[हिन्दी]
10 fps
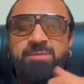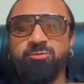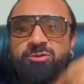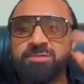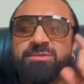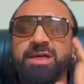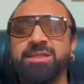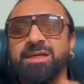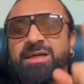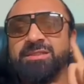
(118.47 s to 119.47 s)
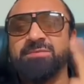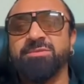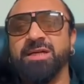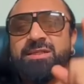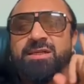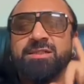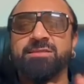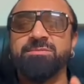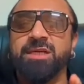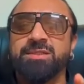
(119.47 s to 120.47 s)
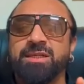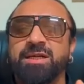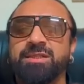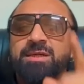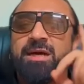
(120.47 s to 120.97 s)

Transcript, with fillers: मैं आपको समझाता रहा समझाता रहा समझाता रहा